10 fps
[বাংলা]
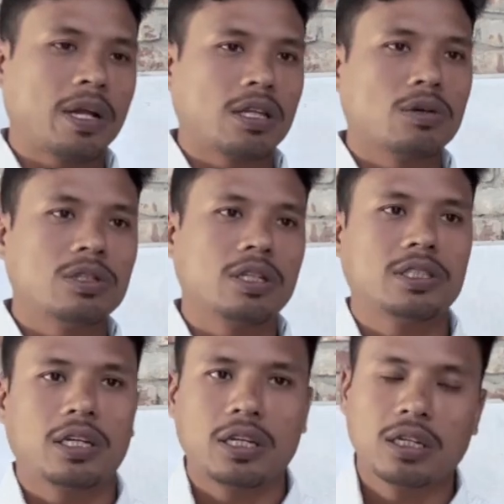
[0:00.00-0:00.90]
প্রাধান্য দিতে
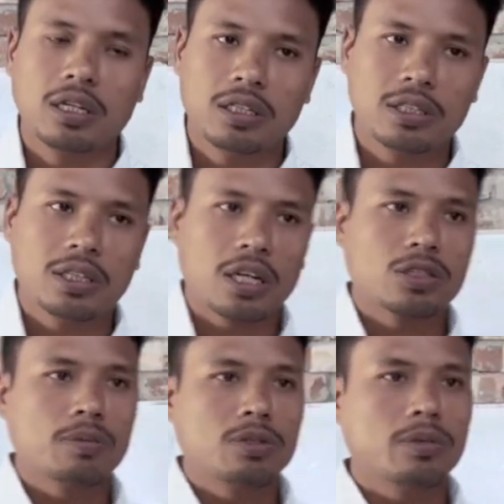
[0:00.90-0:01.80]
চায় না যে তারা
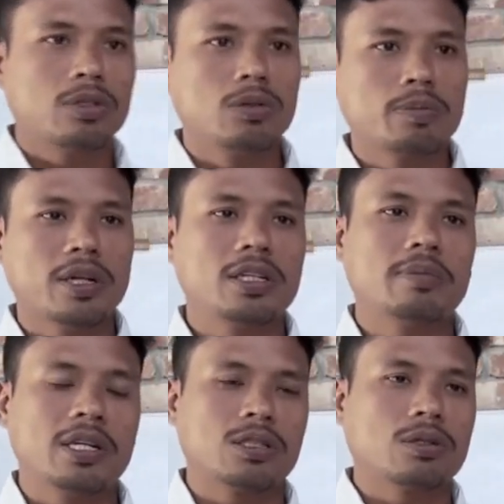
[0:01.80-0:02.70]
সবসময় ধূমপান নিয়ে
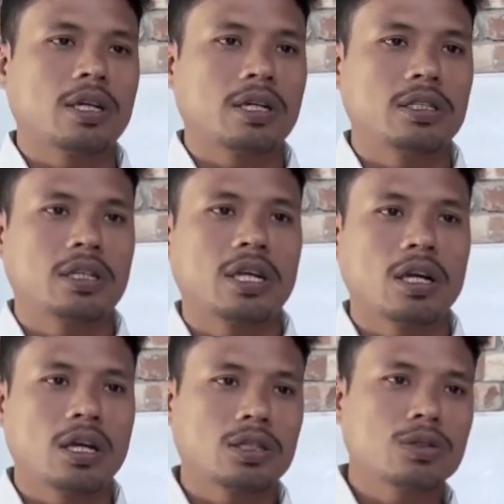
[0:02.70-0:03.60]
ব্যস্ত থাকে যে
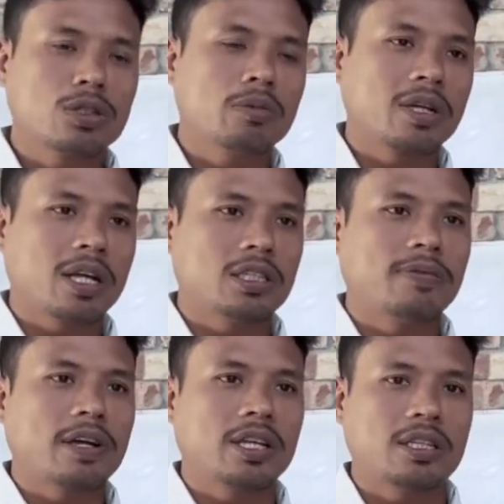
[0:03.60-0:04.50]
একটু সময় কাজের
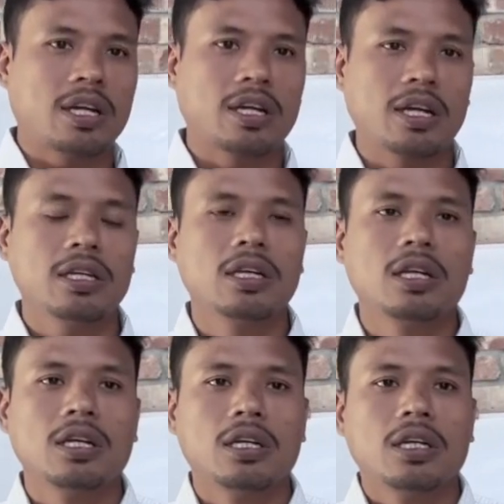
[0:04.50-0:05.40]
ফাঁকে তারা খায়
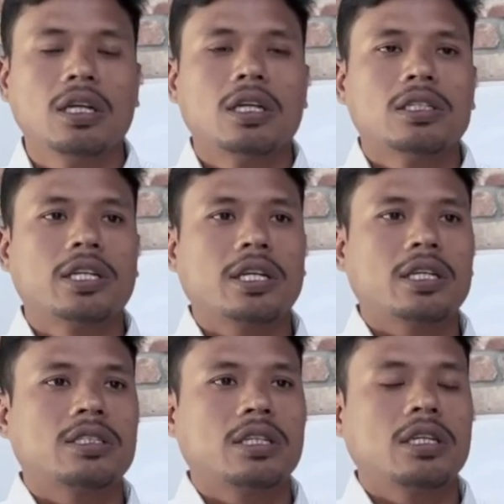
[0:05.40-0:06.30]
সেই
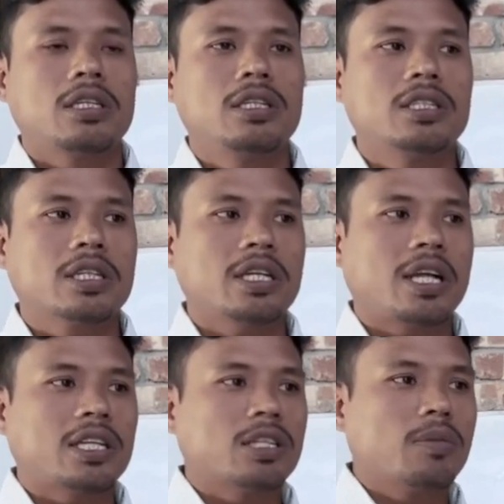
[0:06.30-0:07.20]
ক্ষেত্রে নিজেকে
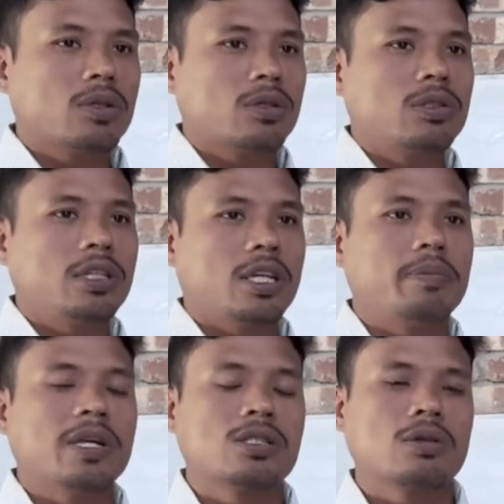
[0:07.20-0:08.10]
কাজের মধ্য দিয়ে
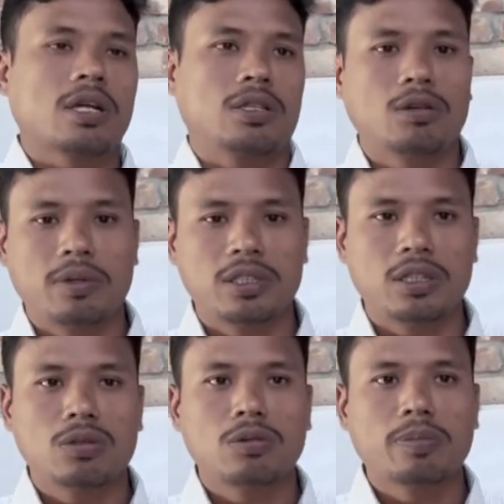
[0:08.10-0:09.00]
ব্যস্ত রাখতে হবে যে না
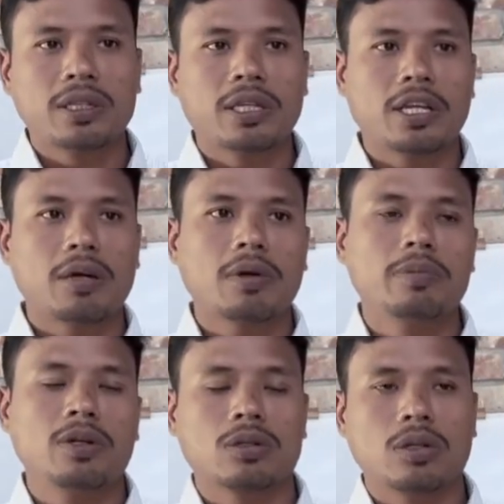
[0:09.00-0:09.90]
ধূমপান থেকে আমরা
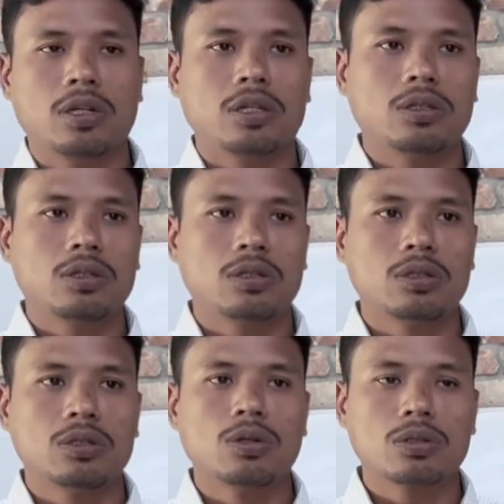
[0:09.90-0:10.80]
বিরক্ত
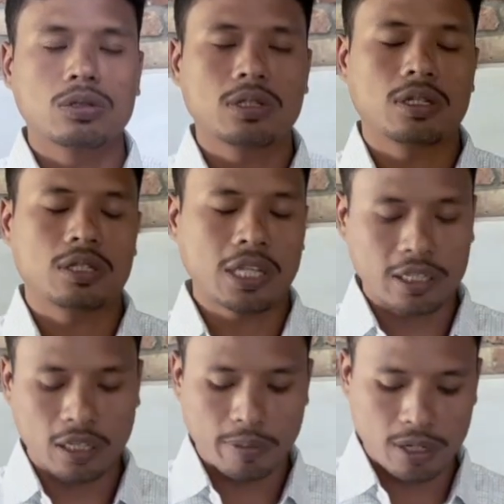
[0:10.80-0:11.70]
দূরত্ব
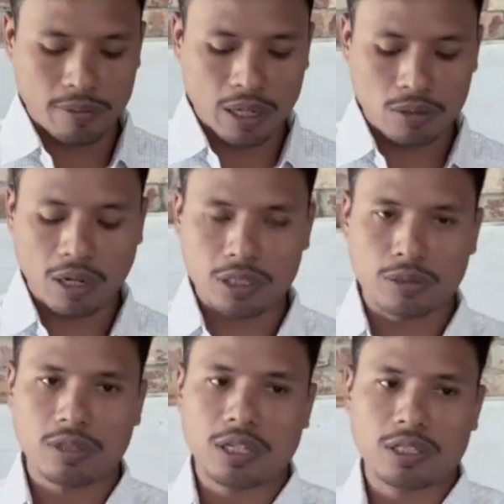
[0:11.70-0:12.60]
থাকতে পারি মাদক আসক্ত
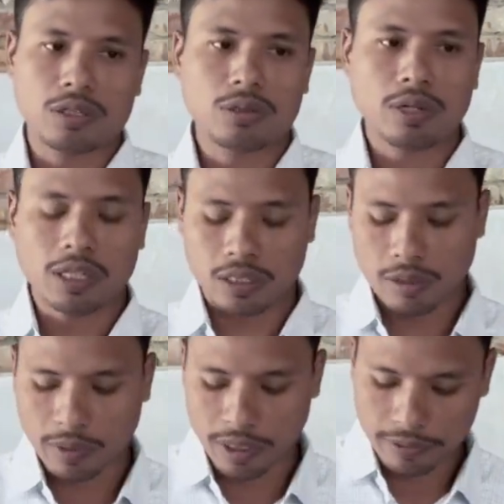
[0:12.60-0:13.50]
থেকে যেন দূরে থাকতে
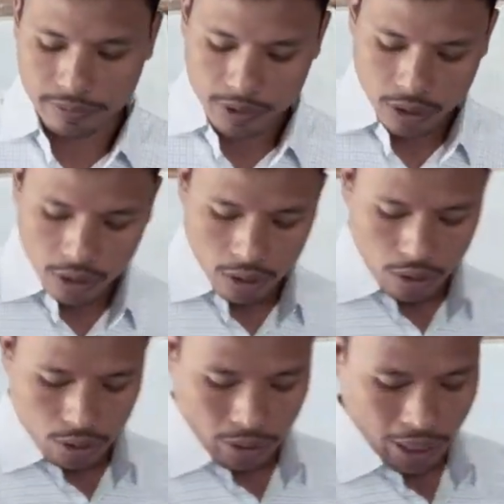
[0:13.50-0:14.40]
পারি
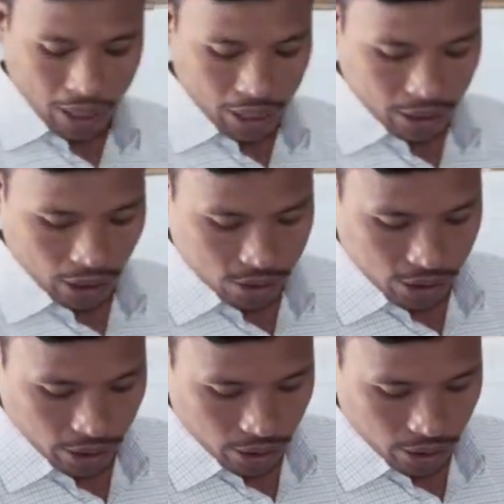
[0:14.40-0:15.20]
তারা আরেকটা হচ্ছে